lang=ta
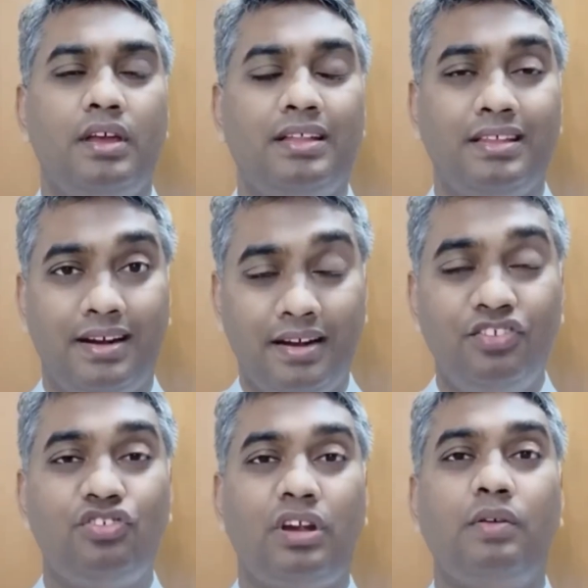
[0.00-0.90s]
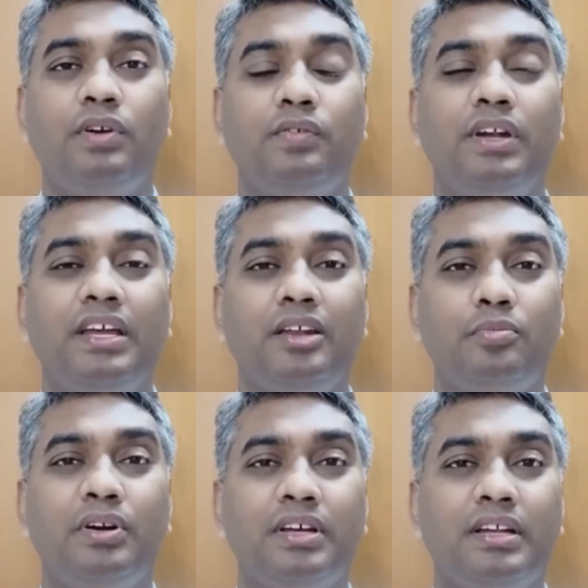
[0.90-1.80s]
அந்த கடைசி ராவுணவில்
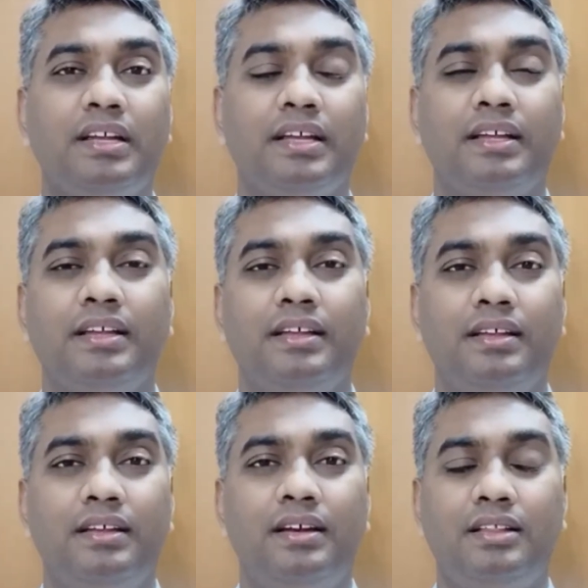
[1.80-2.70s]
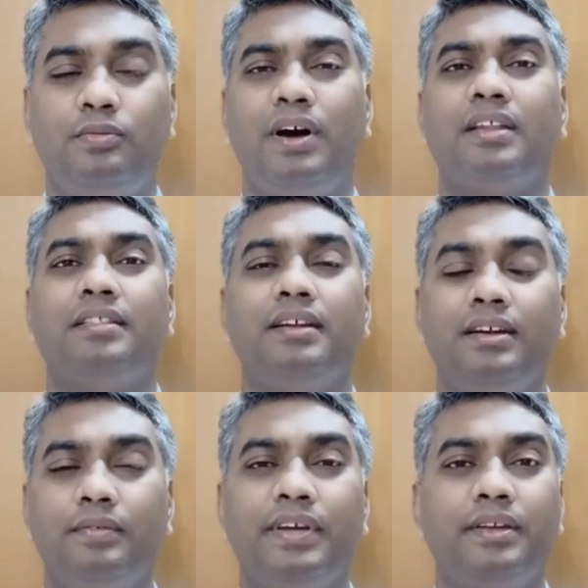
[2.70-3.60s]
ஏற்படுகிற அந்த
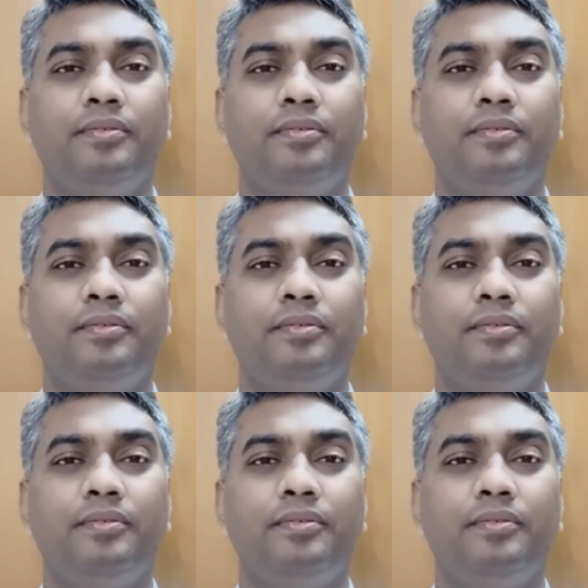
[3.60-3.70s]
வார்த்தைகள் இவை